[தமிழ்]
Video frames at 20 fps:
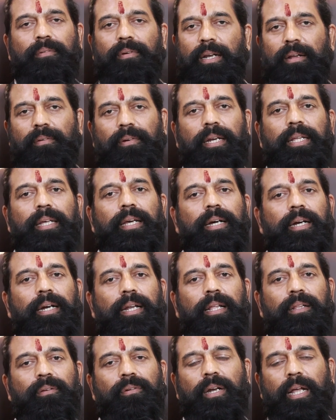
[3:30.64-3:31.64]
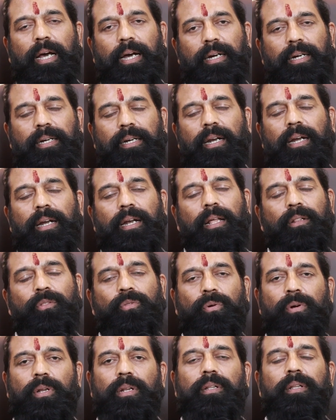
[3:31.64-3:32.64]
வேறு வழியே கிடையாது இவங்களை அகற்றலைன்னா
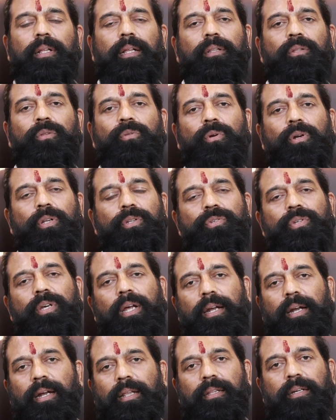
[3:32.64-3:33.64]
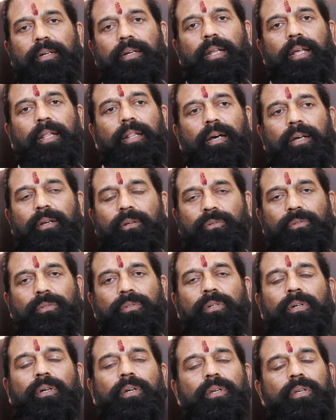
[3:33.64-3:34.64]
தொடர்ந்து அது தொடர்ச்சியாக நடந்துக்கிட்டே தான்
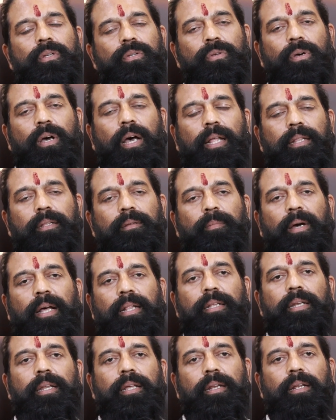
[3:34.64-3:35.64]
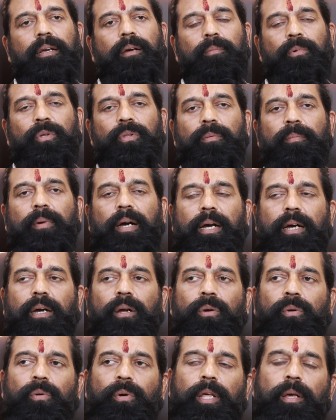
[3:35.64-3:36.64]
இருக்கும் ஸோ அது மாதிரி இருக்கும்போது
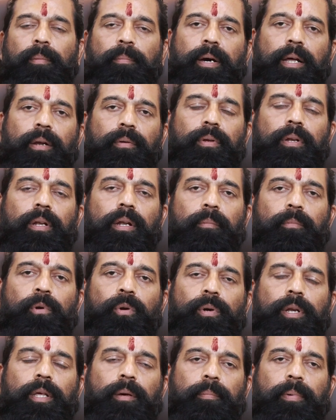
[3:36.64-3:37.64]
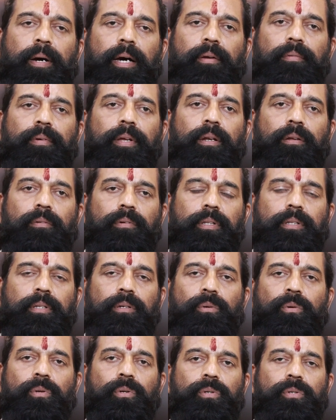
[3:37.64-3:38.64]
மக்களுடைய பார்வையும் நம்மளுடைய பார்வையும்
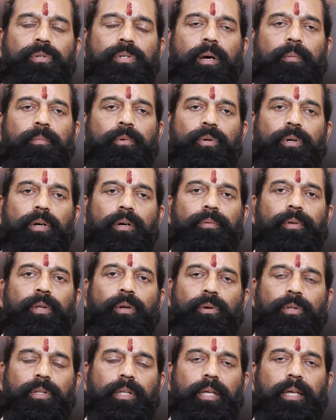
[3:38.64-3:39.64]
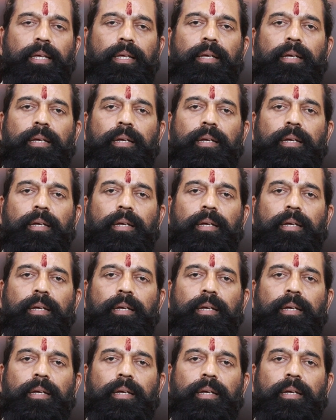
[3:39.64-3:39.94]
வந்து ஒரு சமூக விரோதி